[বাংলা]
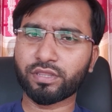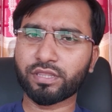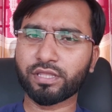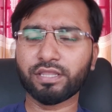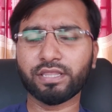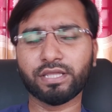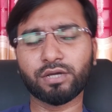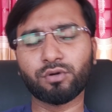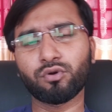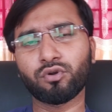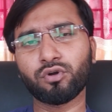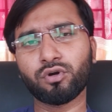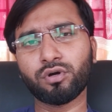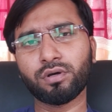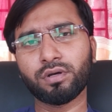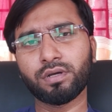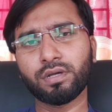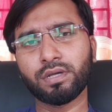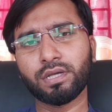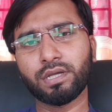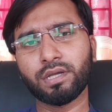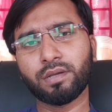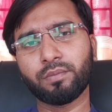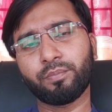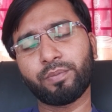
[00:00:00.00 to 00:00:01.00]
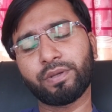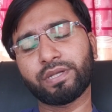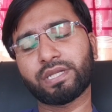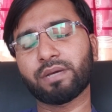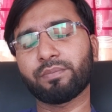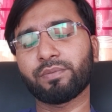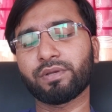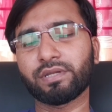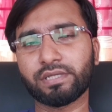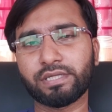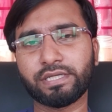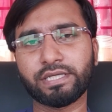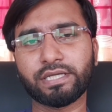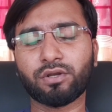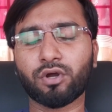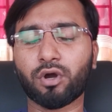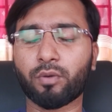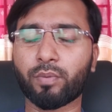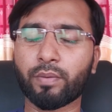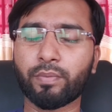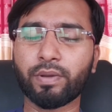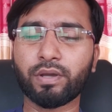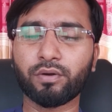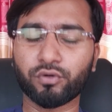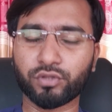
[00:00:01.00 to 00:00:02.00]
রয়েছে যেগুলো ভিটামিন ডির
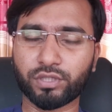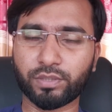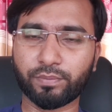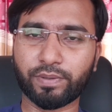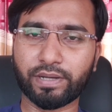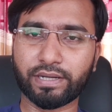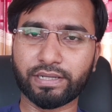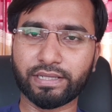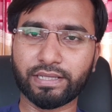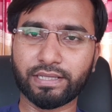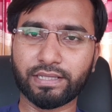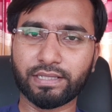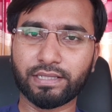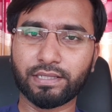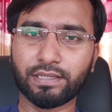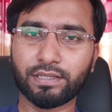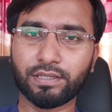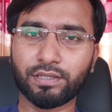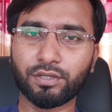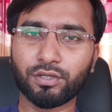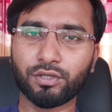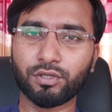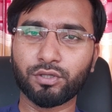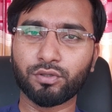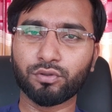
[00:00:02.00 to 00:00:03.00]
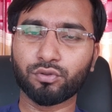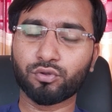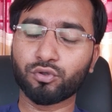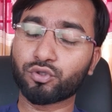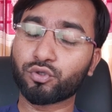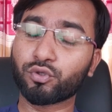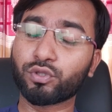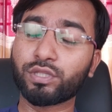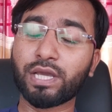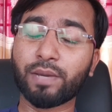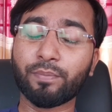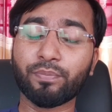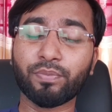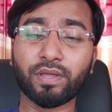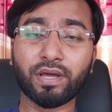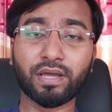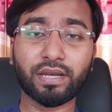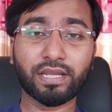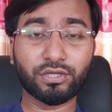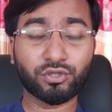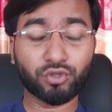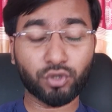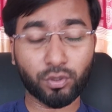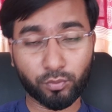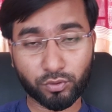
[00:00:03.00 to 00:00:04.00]
অভাবে হতে পারে তো যদি আপনার
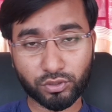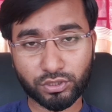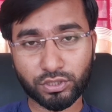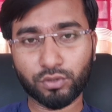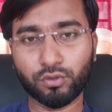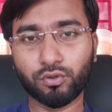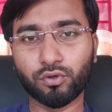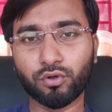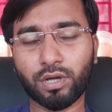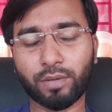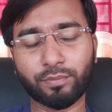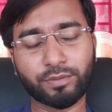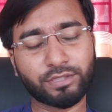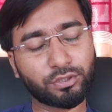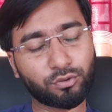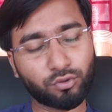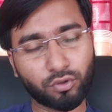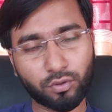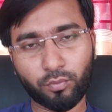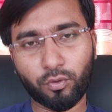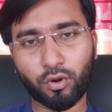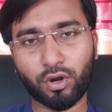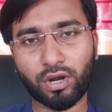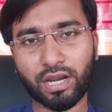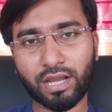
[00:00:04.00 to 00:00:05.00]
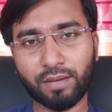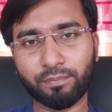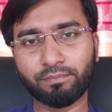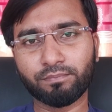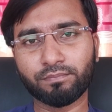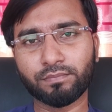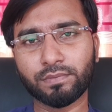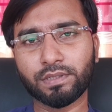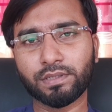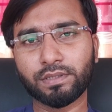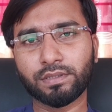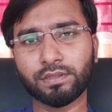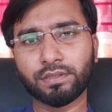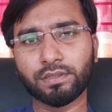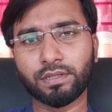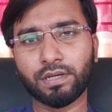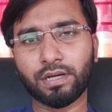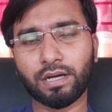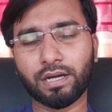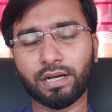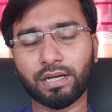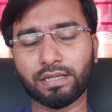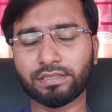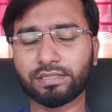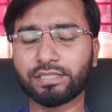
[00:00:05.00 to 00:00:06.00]
এই সমস্যাগুলো আমি যেগুলো বললাম
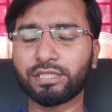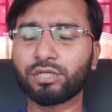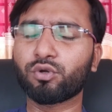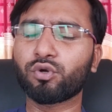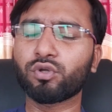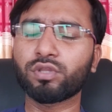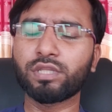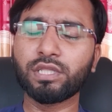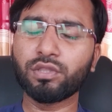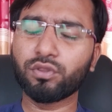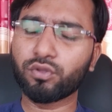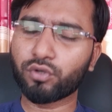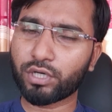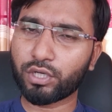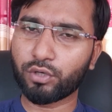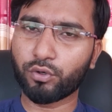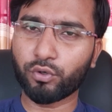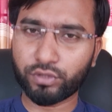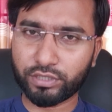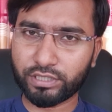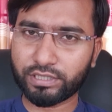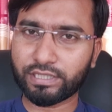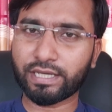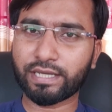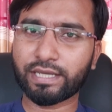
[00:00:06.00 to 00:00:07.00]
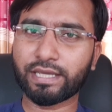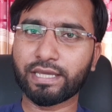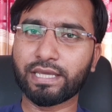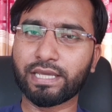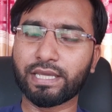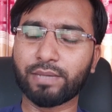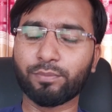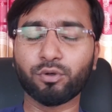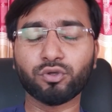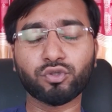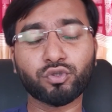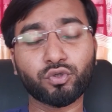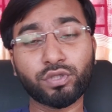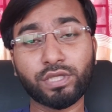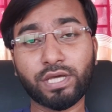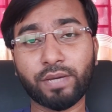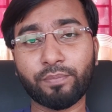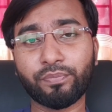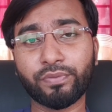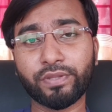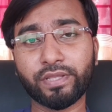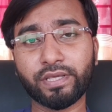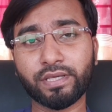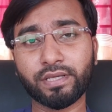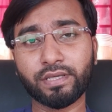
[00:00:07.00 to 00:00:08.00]
দীর্ঘদিন ধরে হতে থাকে এবং যদি
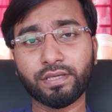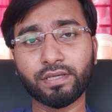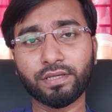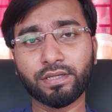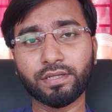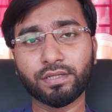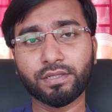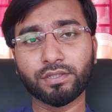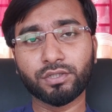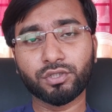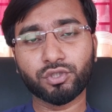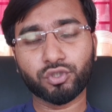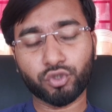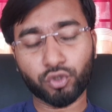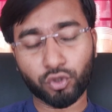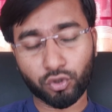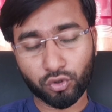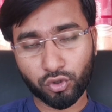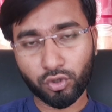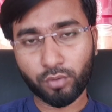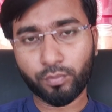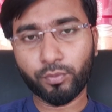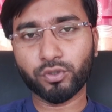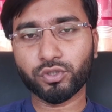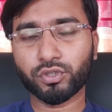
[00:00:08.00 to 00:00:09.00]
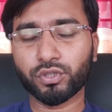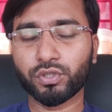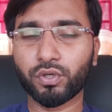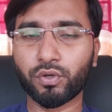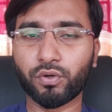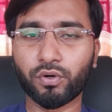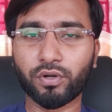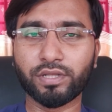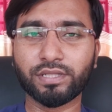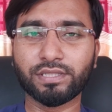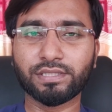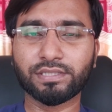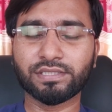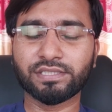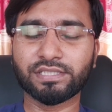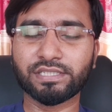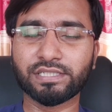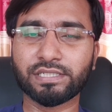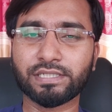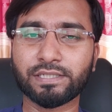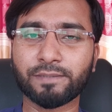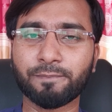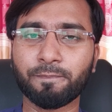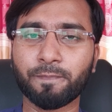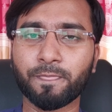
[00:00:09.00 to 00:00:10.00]
আপনি সন্দেহ পোষণ করেন
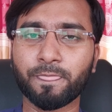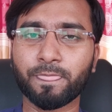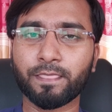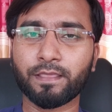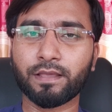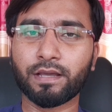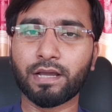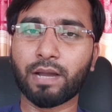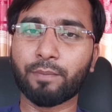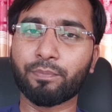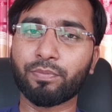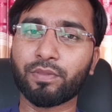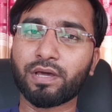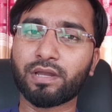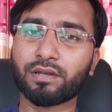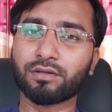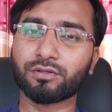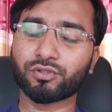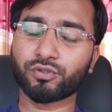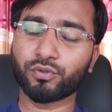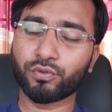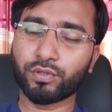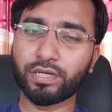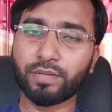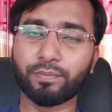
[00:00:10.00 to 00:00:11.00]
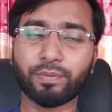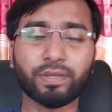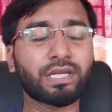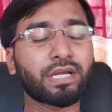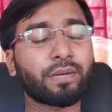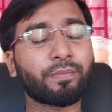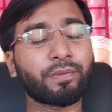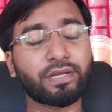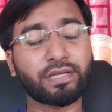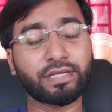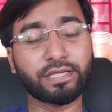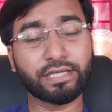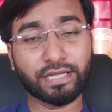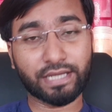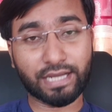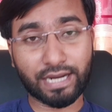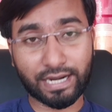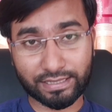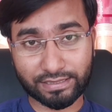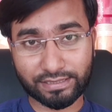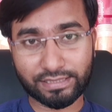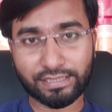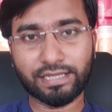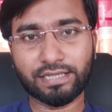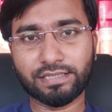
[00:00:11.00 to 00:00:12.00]
যে আপনার শরীরে ভিটামিন ডি এর
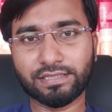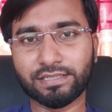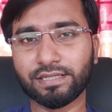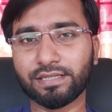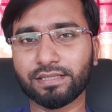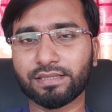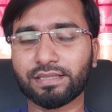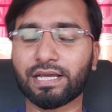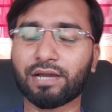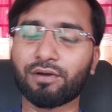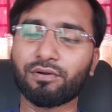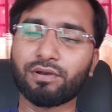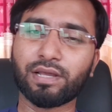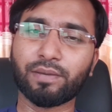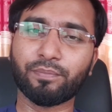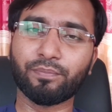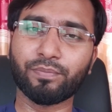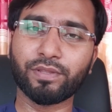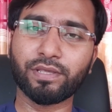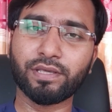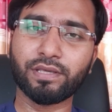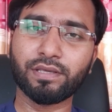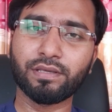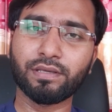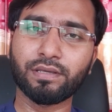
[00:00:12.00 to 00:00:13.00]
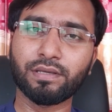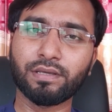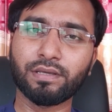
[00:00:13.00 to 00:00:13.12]
ঘাটতি আছে তাহলে আপনি